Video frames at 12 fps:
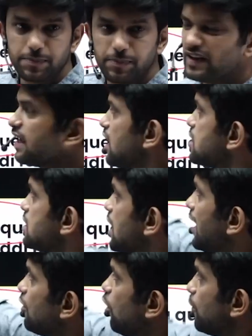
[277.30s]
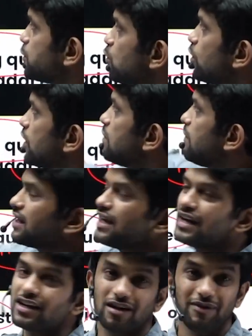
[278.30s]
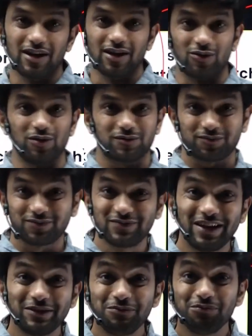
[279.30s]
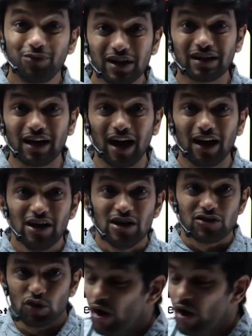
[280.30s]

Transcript: பார்த்தீங்கன்னா நாலு ஆப்ஷன் ஒரே மாதிரியா இருக்கிற மாதிரி இருக்கும் புரியுதா ஸோ